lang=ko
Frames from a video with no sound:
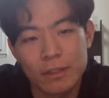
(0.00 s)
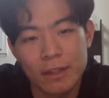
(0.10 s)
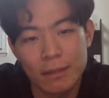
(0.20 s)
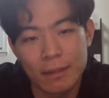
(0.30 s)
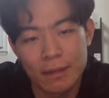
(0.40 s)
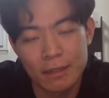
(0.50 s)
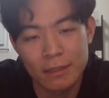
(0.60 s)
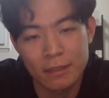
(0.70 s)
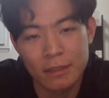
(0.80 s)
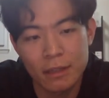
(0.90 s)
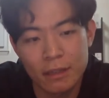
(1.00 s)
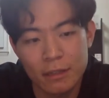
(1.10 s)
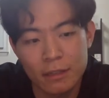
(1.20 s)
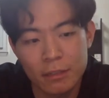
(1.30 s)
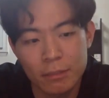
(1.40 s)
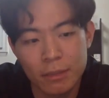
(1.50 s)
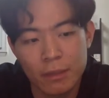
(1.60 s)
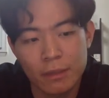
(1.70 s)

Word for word: 아까 말했다시피